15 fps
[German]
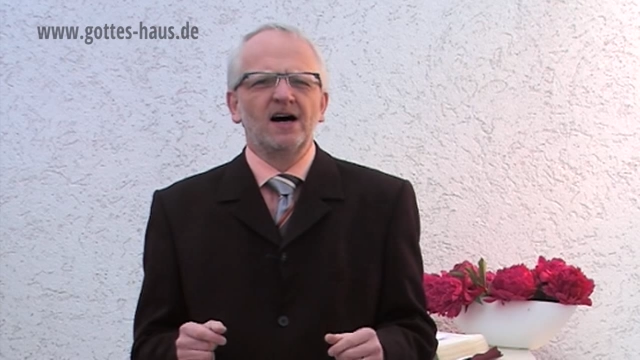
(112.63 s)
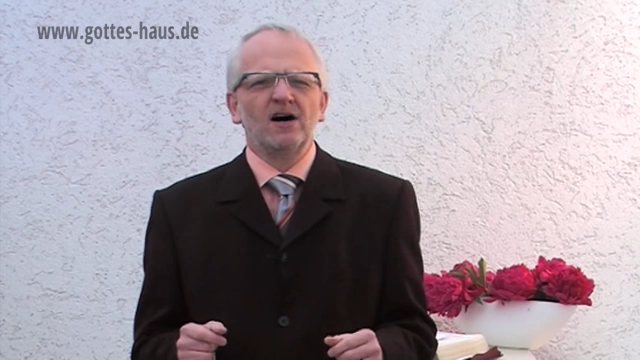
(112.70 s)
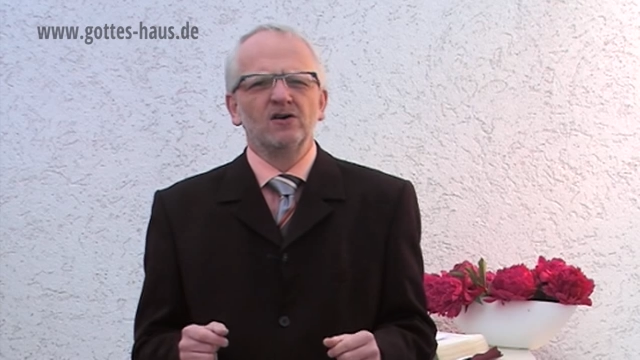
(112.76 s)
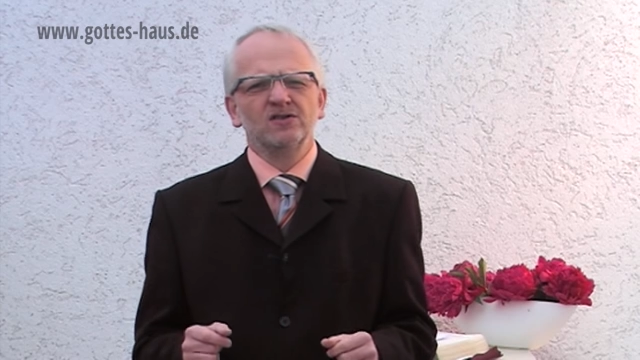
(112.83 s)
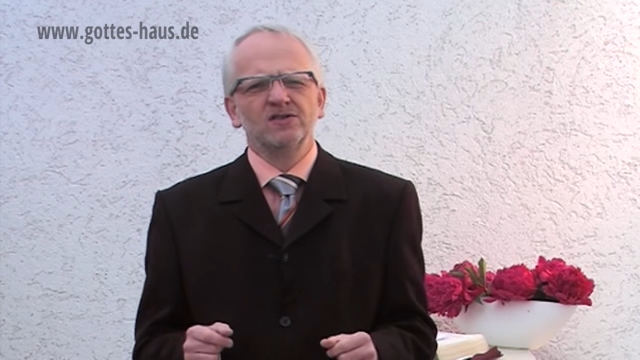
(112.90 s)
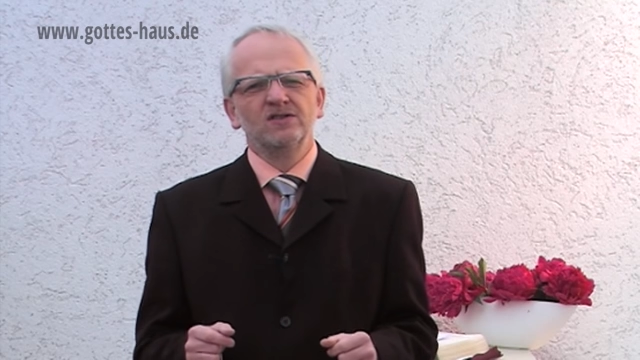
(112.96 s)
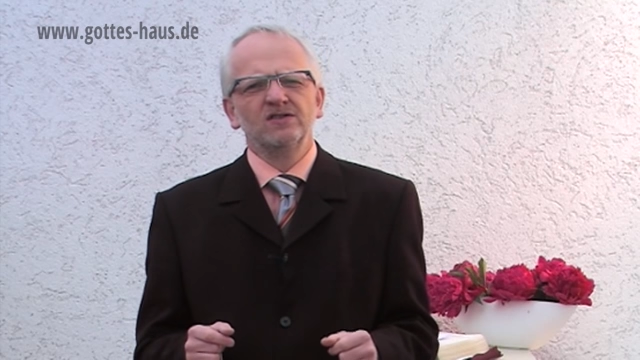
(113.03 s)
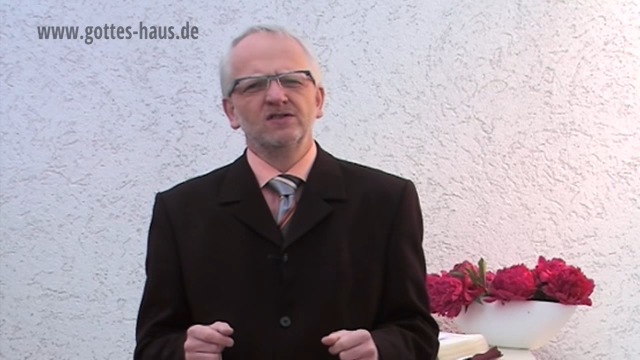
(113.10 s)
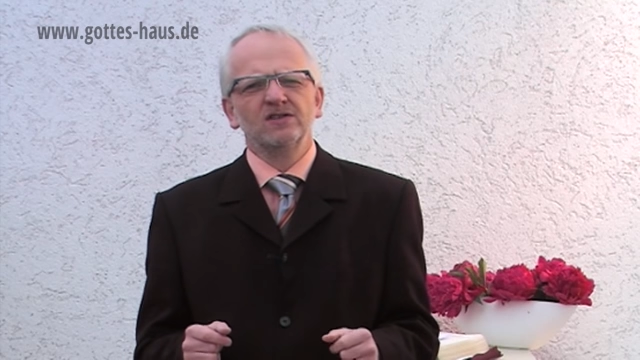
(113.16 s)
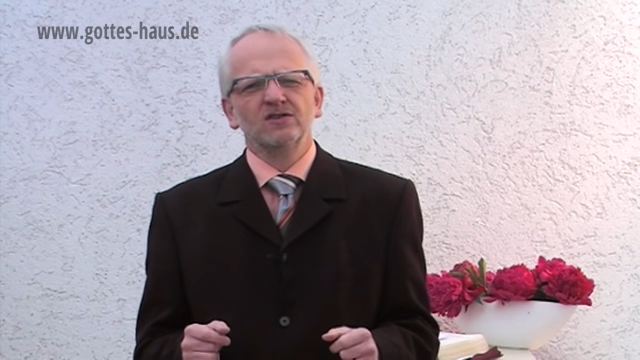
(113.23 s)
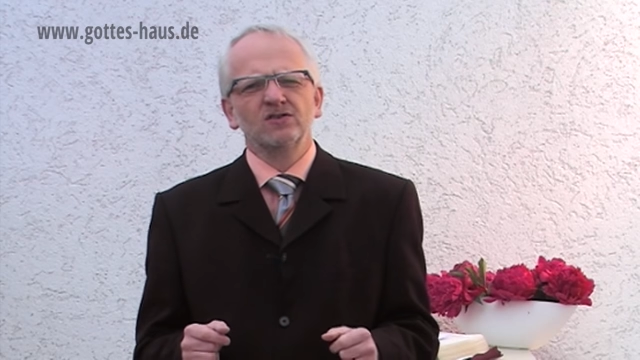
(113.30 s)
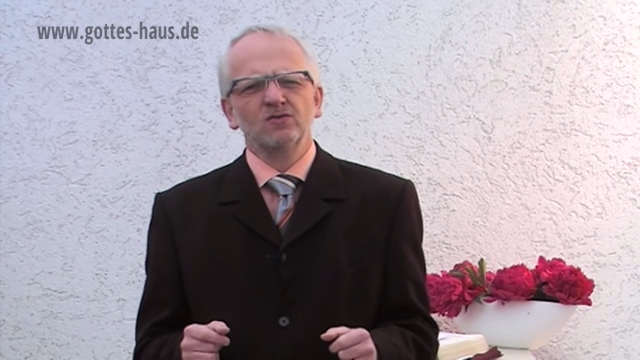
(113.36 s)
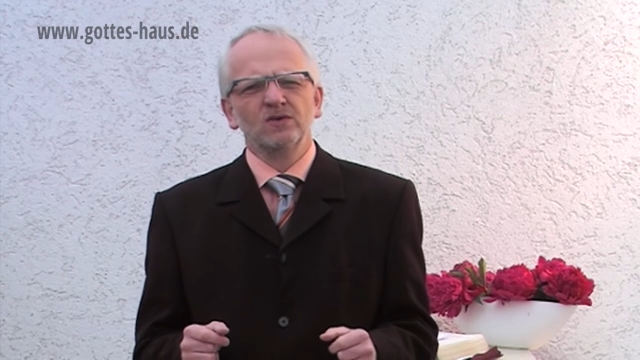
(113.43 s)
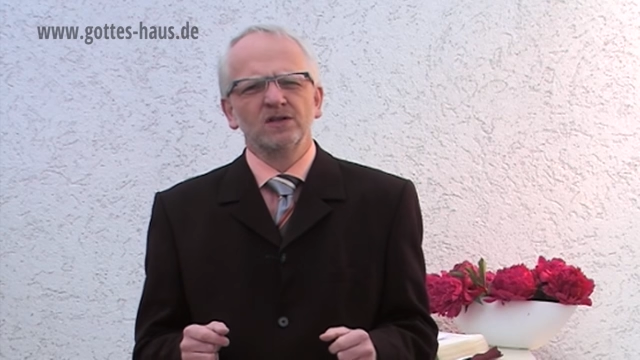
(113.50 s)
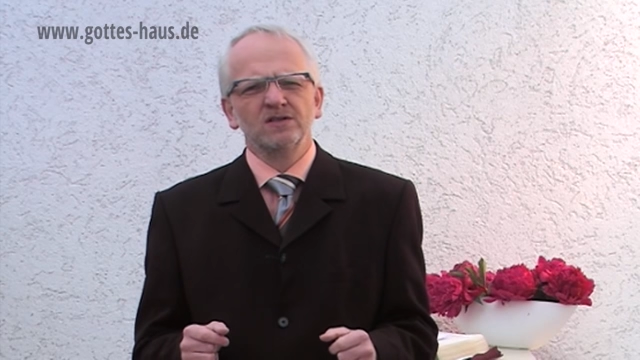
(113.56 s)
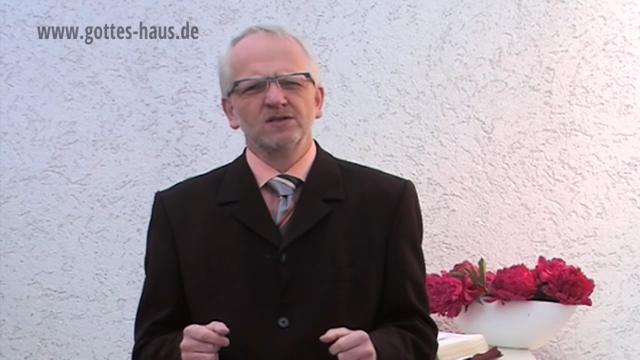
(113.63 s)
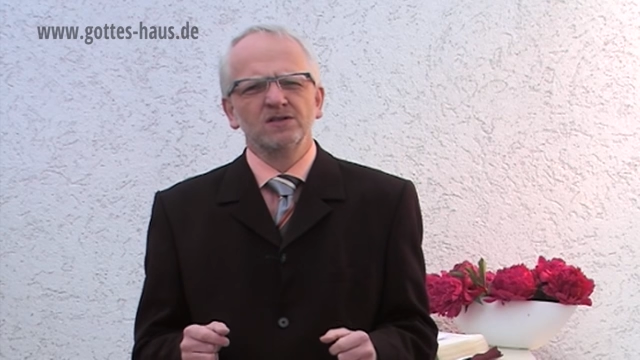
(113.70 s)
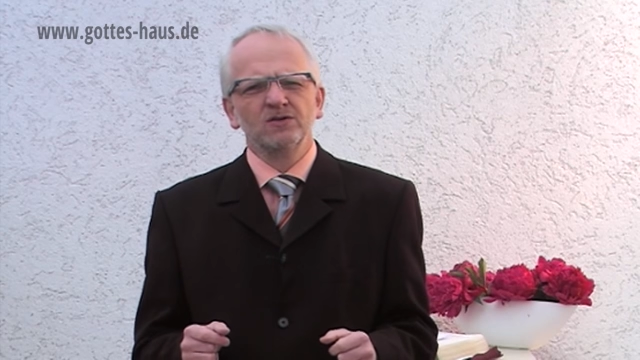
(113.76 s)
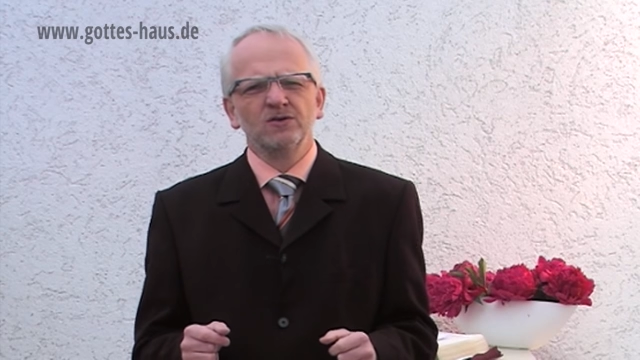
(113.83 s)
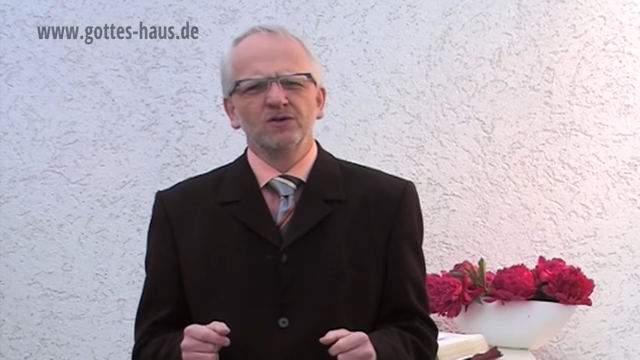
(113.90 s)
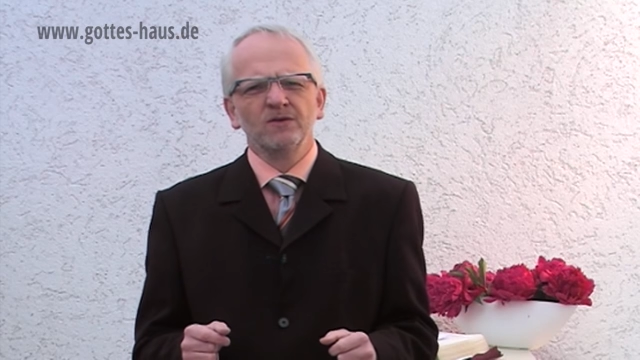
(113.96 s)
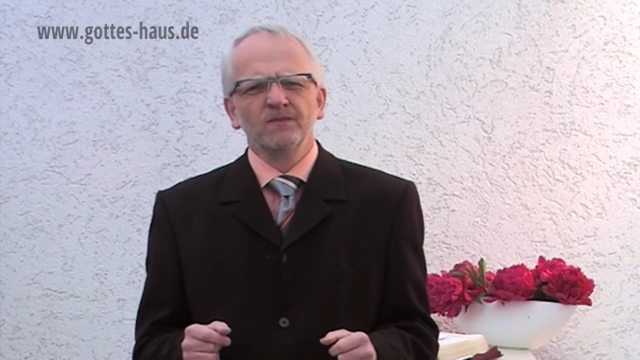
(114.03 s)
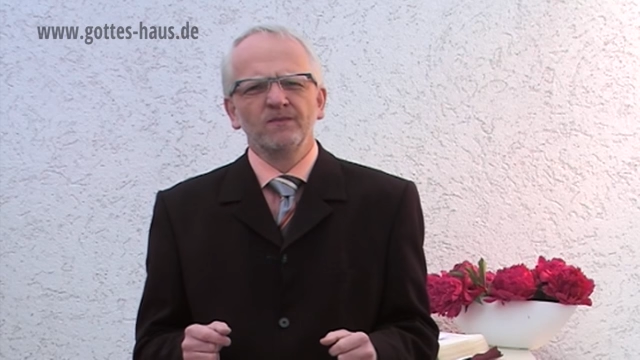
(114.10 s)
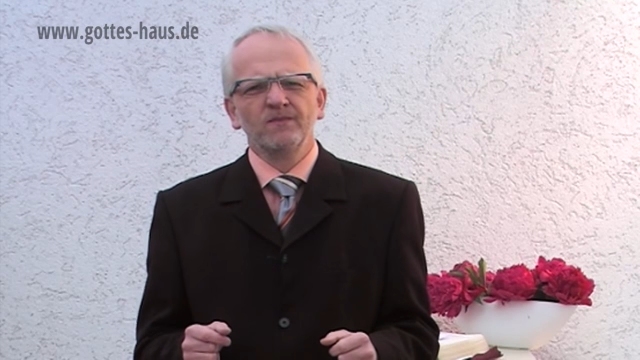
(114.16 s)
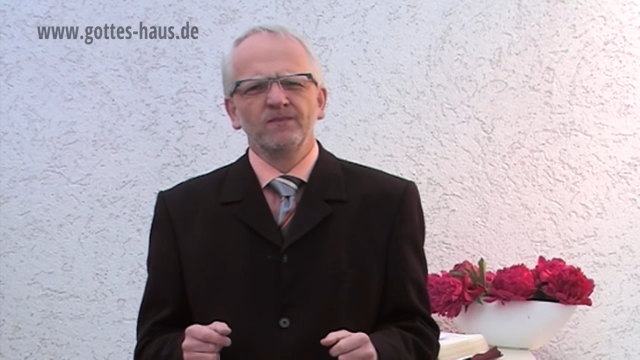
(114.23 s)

aus dieser Situation.